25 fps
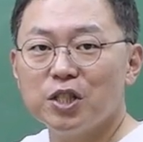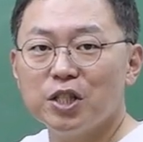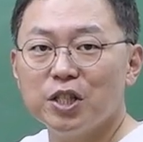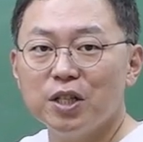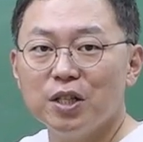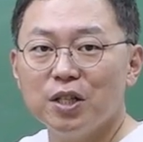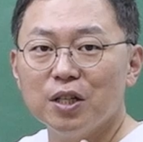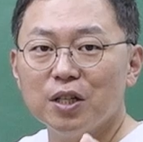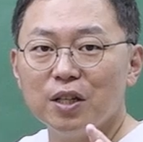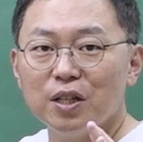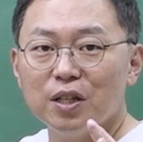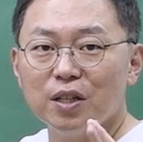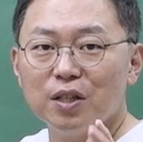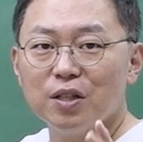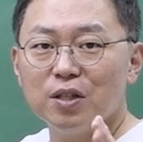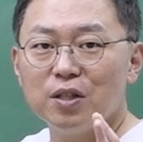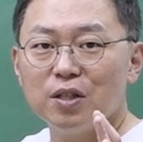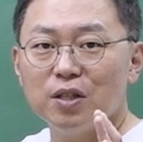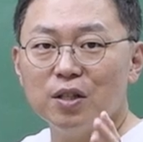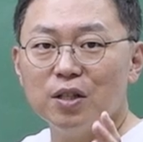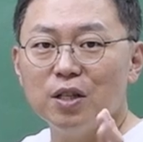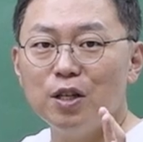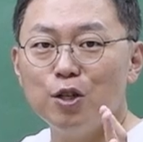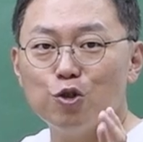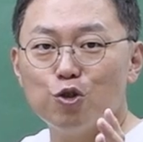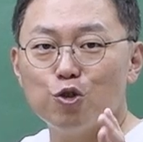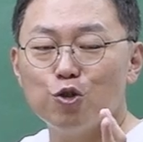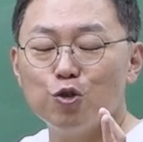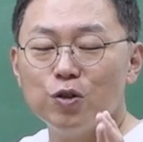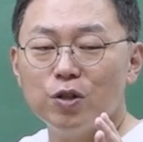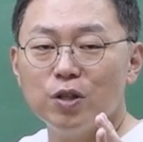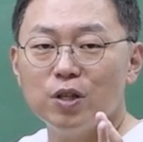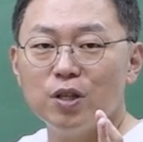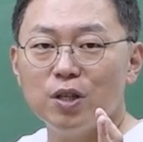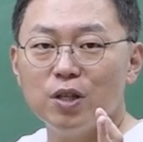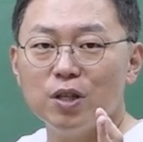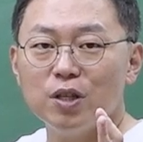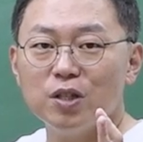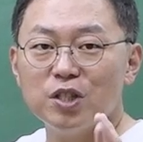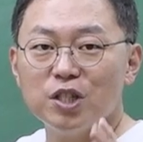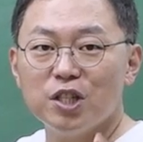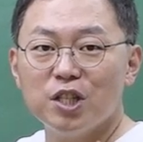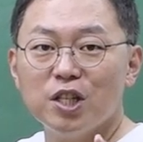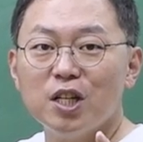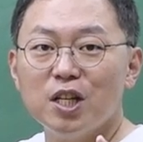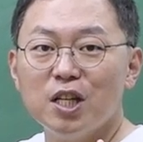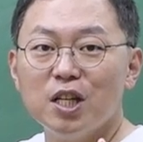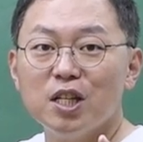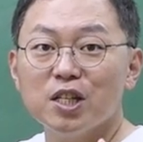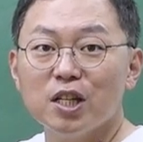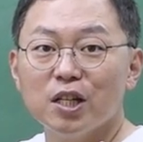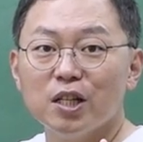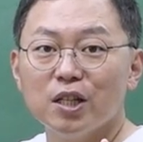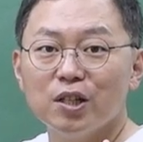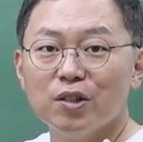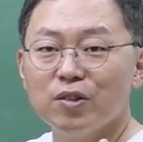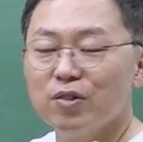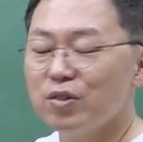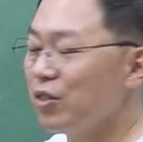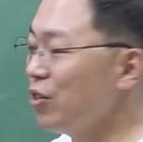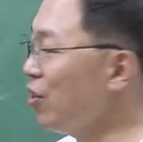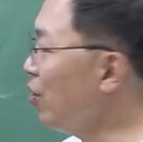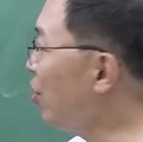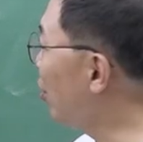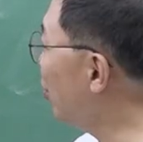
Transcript: 7 일주일이 7일이잖아요 그죠?